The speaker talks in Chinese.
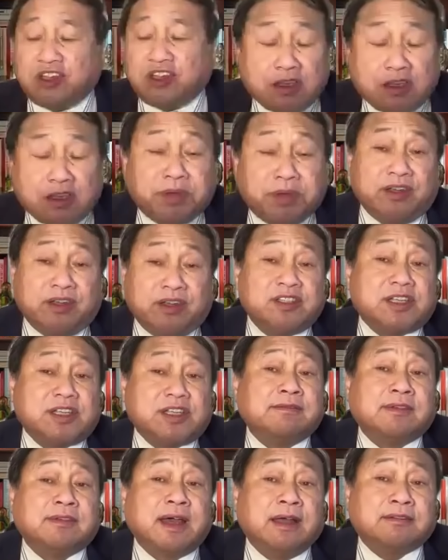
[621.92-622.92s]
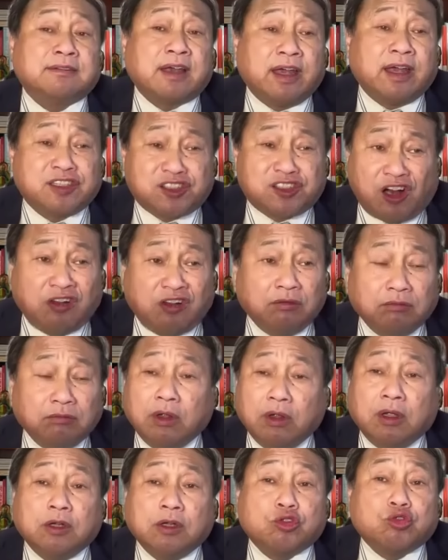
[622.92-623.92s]
近平现在在整
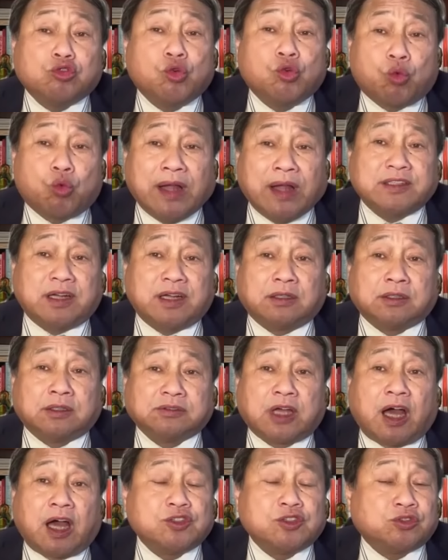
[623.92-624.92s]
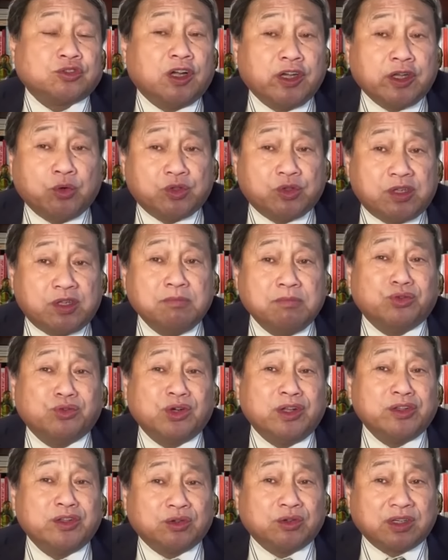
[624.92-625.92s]
肃官场上，他就是六亲不
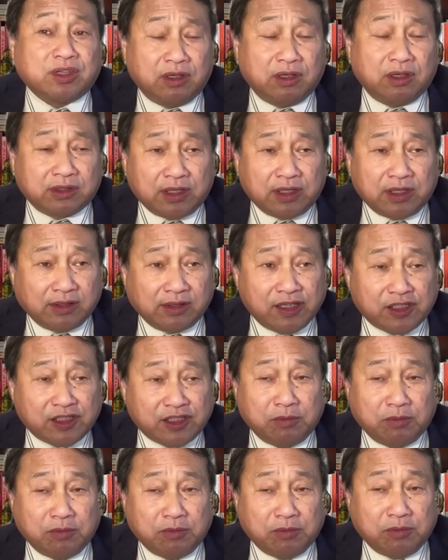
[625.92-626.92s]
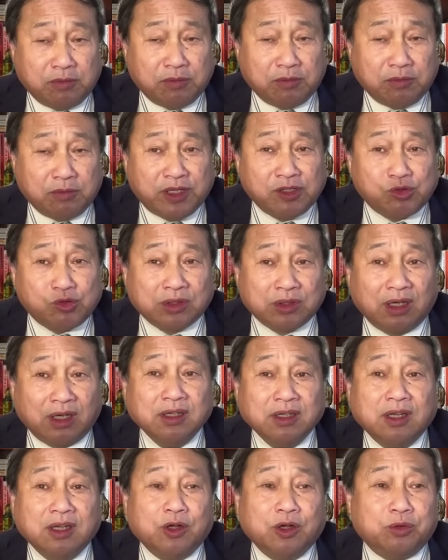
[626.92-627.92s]
认，就是刚才盛平说的，
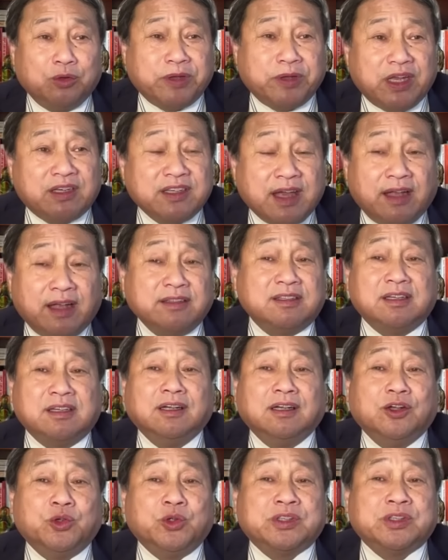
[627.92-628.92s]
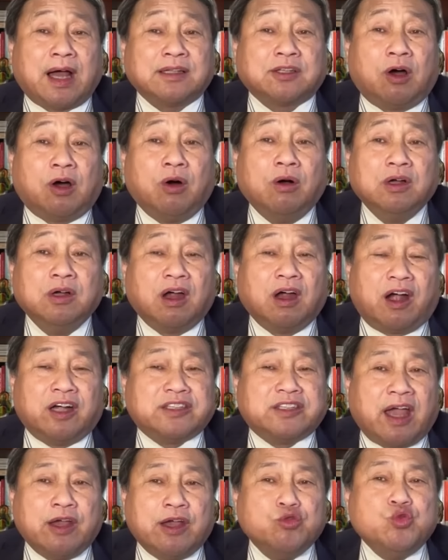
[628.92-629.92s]
闭着眼睛抡大刀，而且
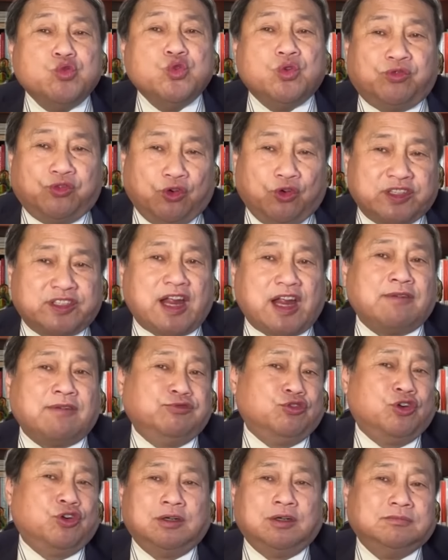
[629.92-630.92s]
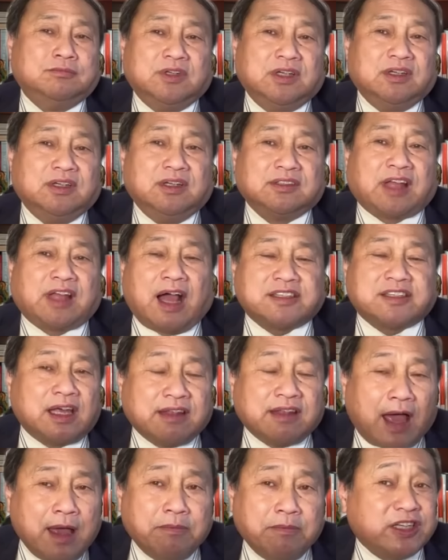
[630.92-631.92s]
还遇佛杀佛。他现
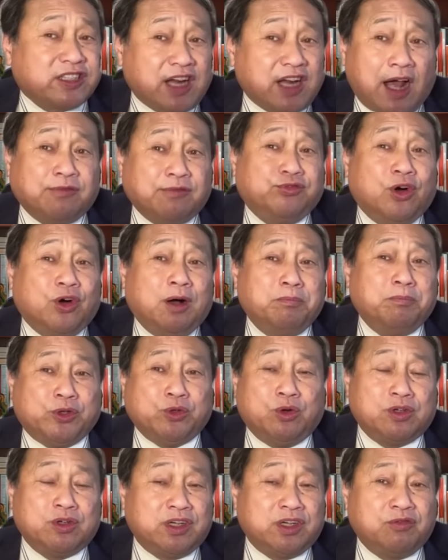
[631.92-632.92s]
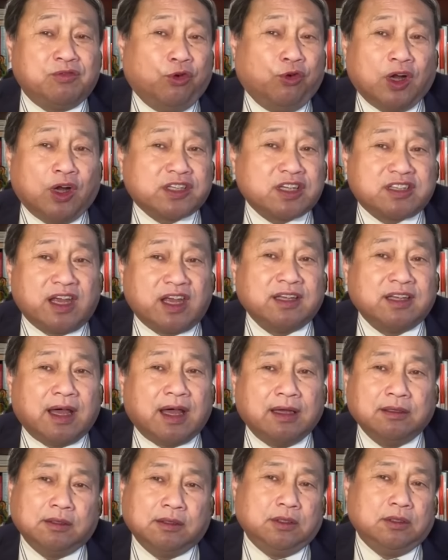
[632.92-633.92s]
在还没杀佛，比如佛是谁
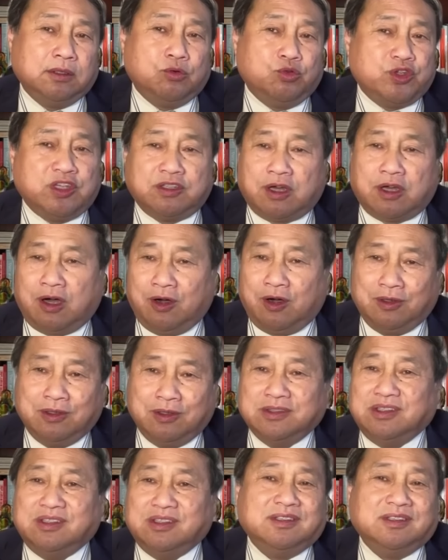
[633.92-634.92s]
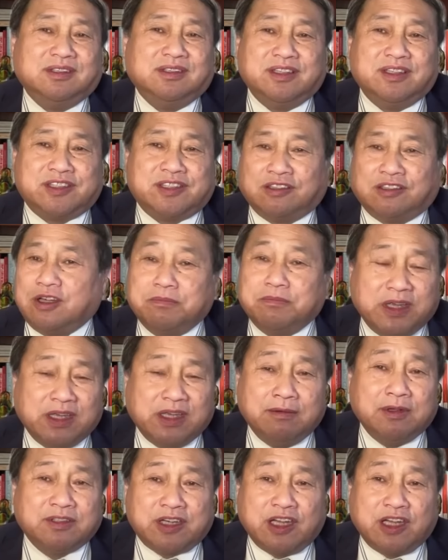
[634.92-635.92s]
呢？胡锦涛、江泽民
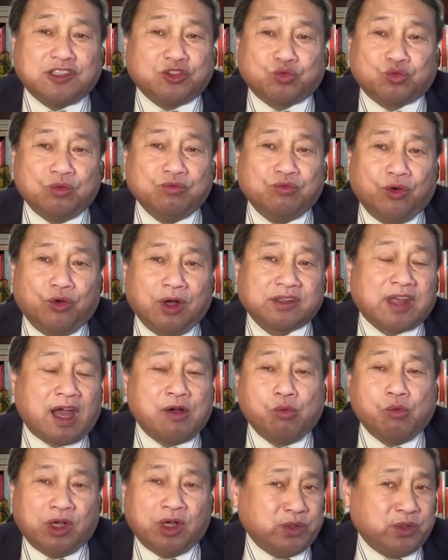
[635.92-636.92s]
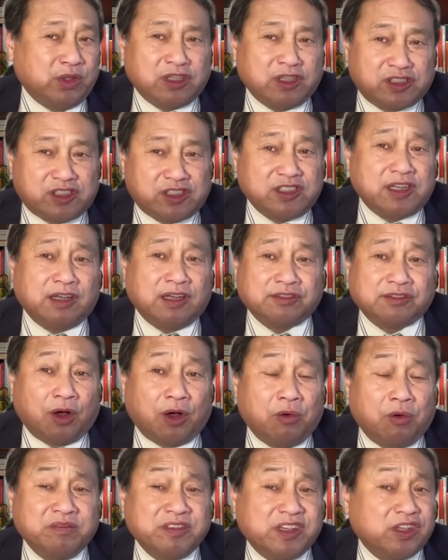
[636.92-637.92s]
这几尊佛，但我觉得时间早
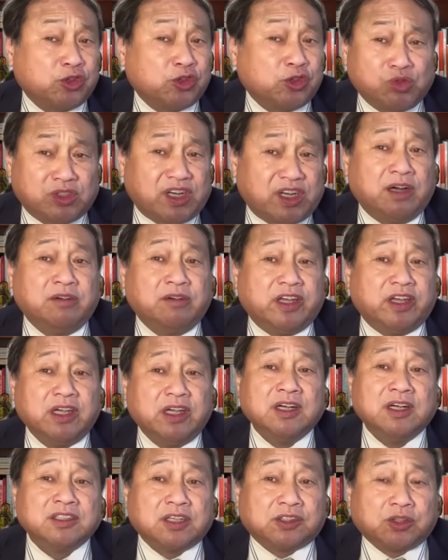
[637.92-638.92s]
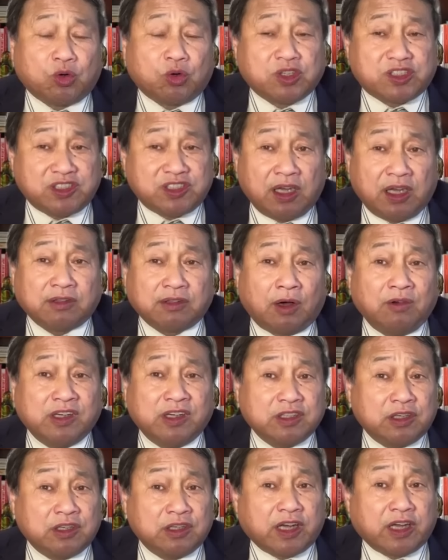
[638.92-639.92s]
晚得动常委。这都是时间早晚，
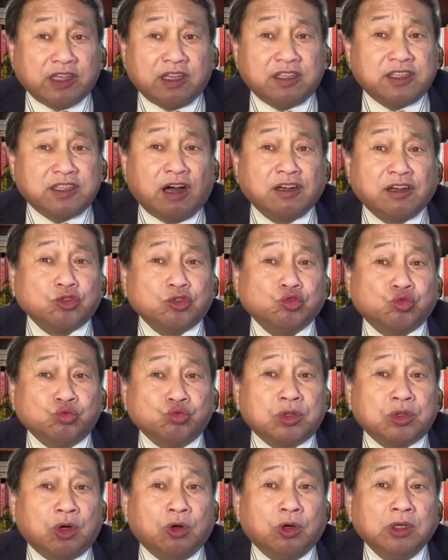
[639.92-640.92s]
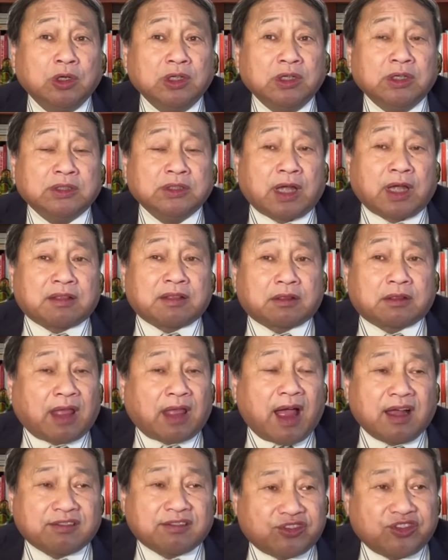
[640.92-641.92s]
只要给他阳寿足够，他
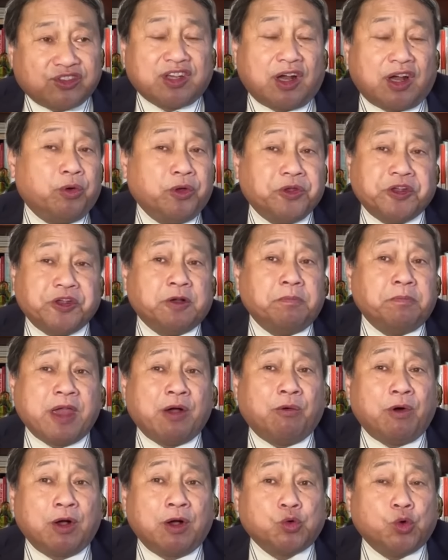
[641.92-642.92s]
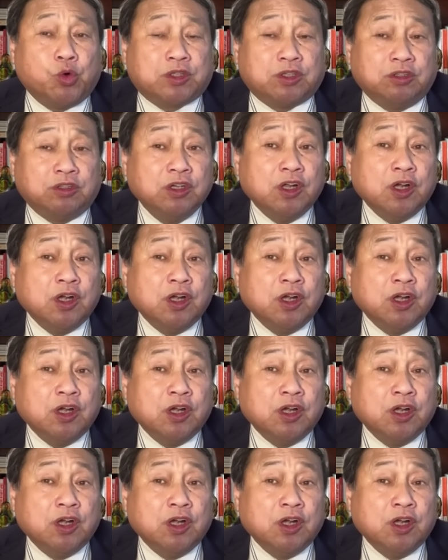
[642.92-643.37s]
他思想会有一个变化过程。